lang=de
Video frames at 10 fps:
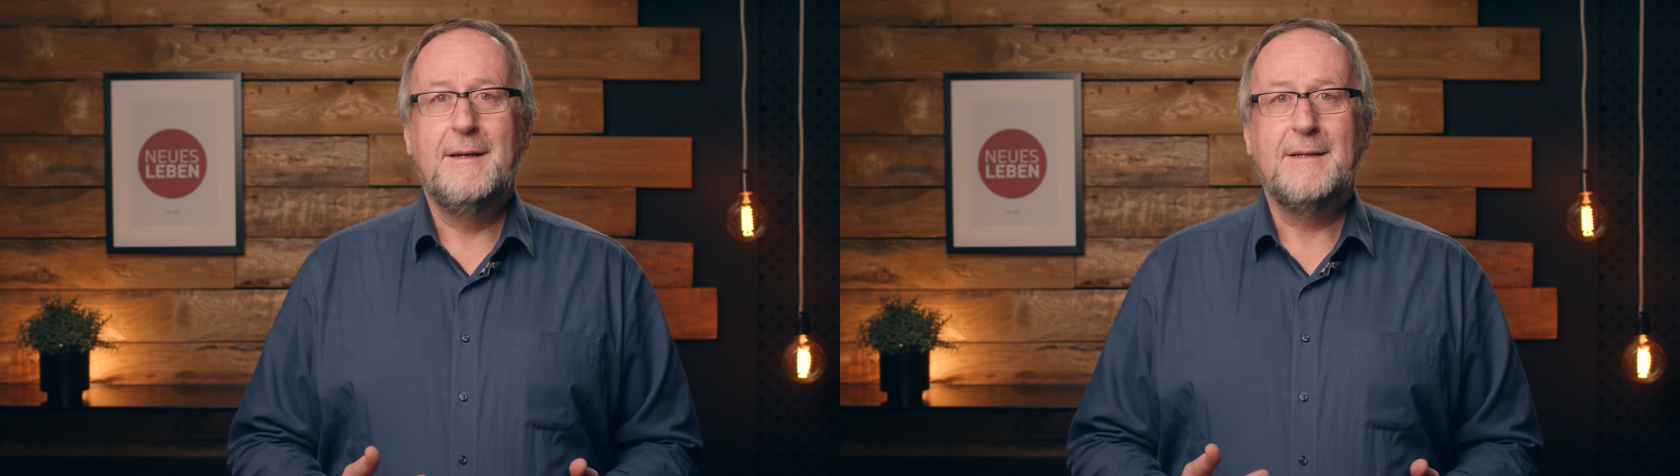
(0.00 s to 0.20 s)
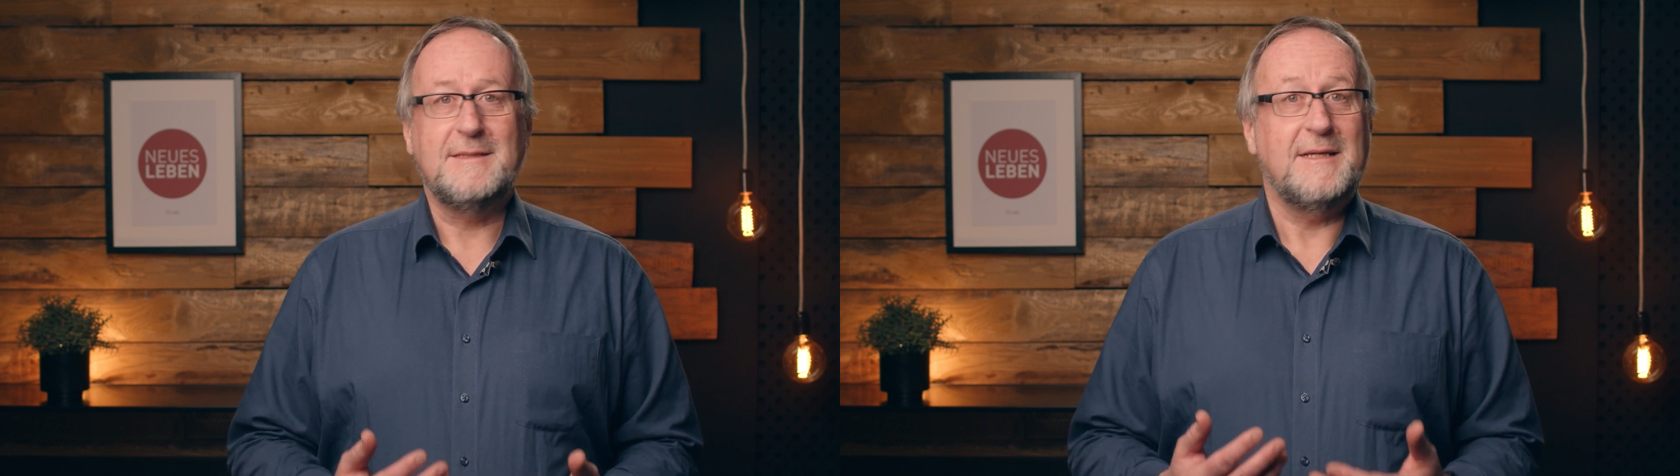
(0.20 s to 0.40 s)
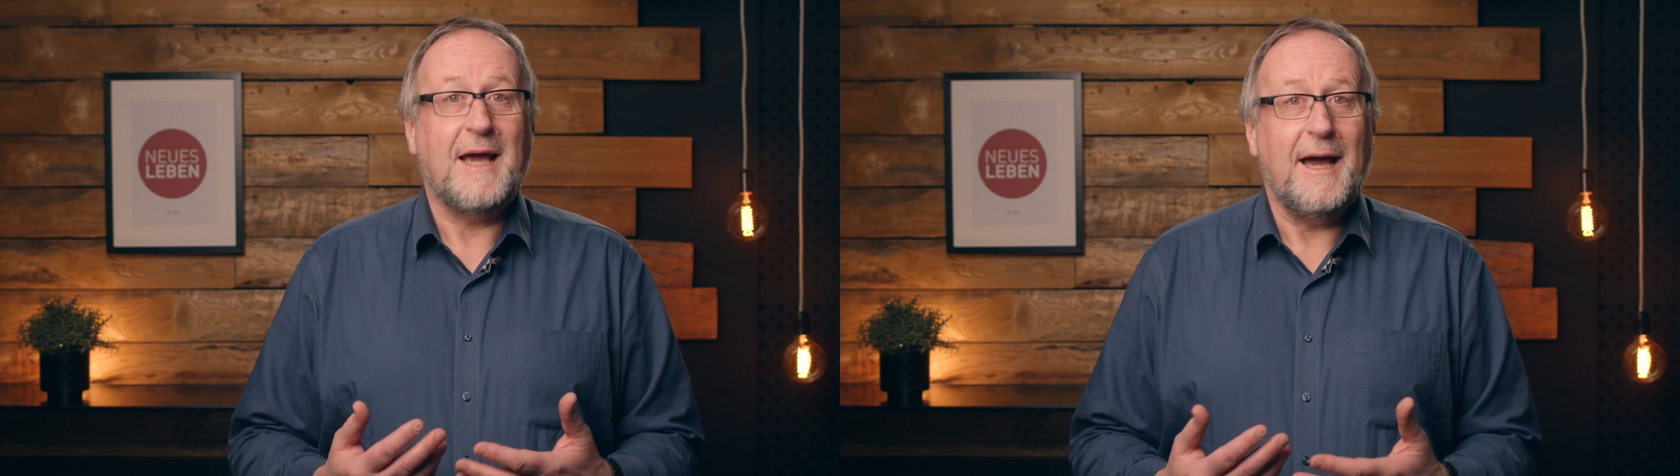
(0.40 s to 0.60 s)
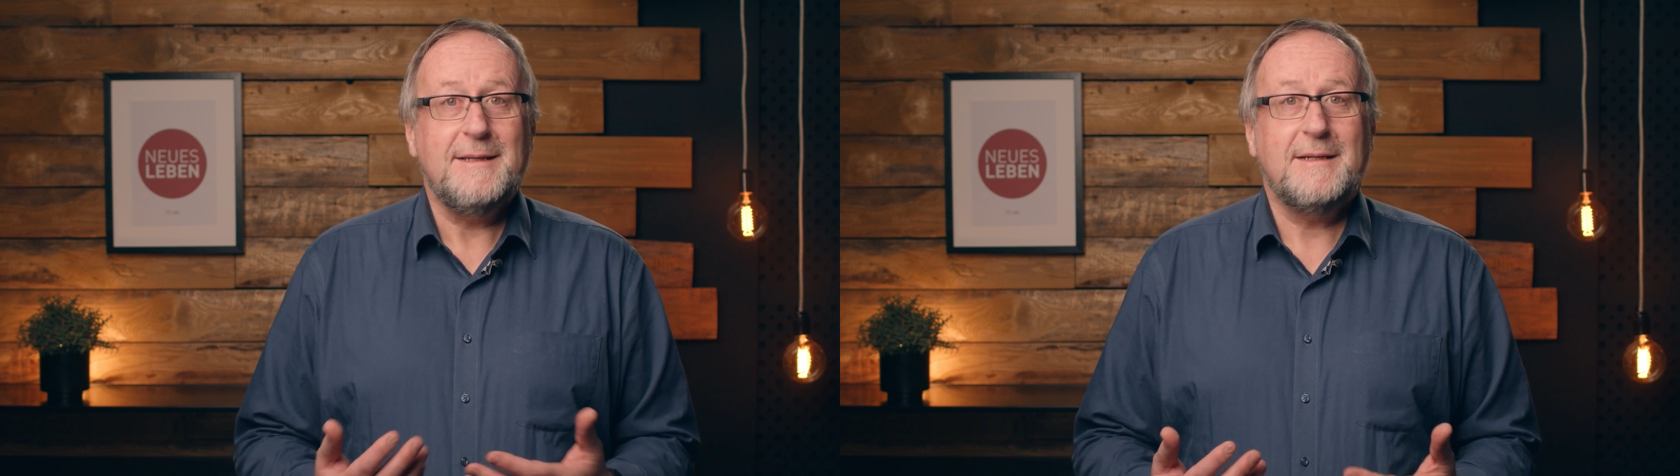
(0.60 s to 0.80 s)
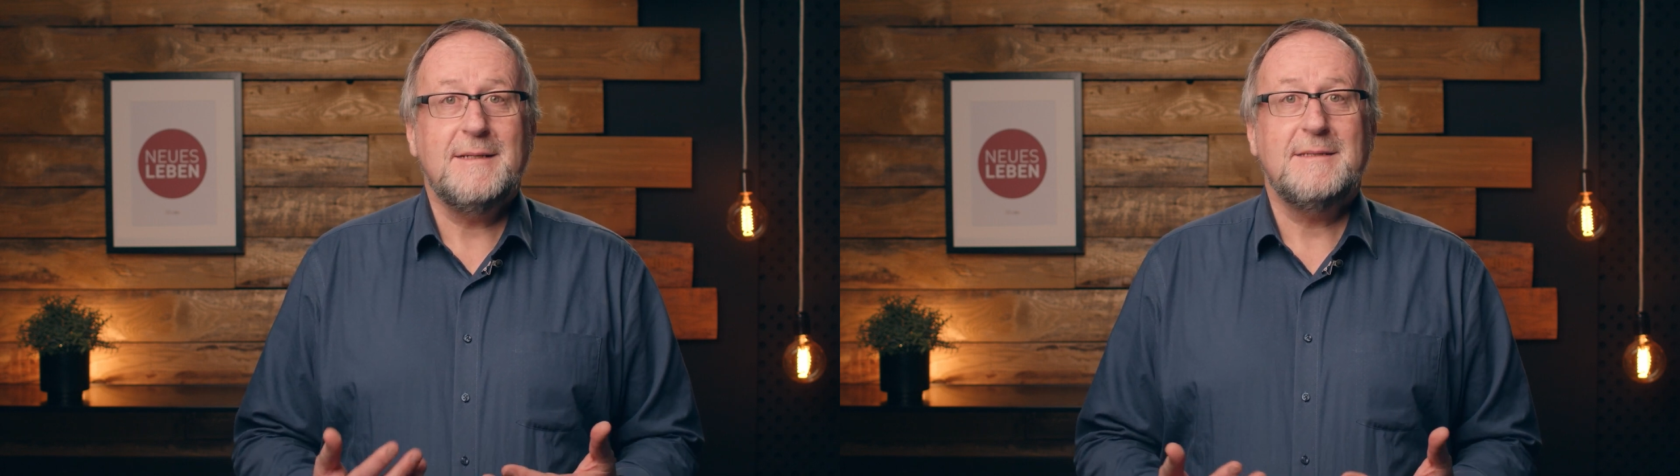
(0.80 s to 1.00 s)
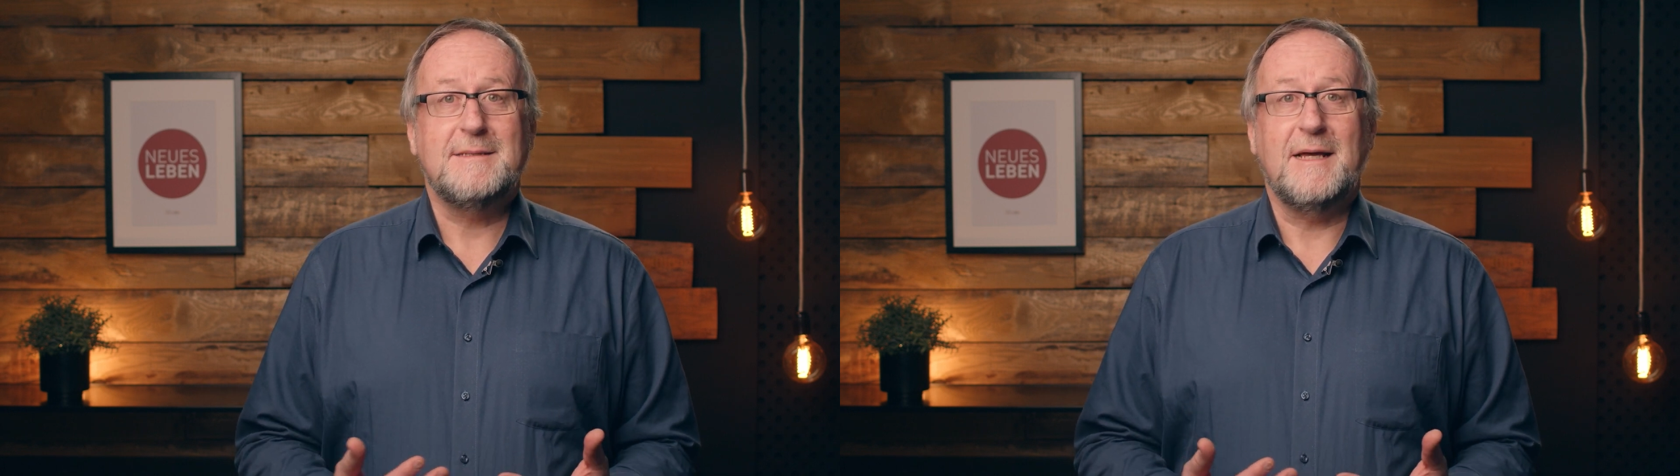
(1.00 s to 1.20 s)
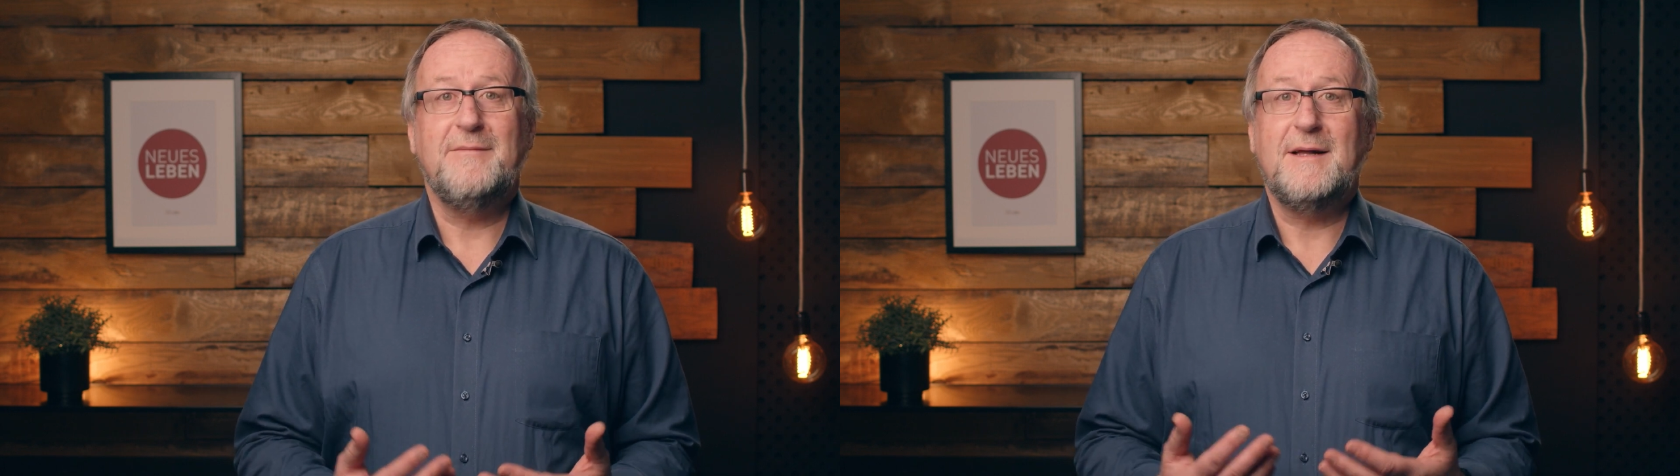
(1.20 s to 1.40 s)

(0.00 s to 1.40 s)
dass sie kein Christ sei,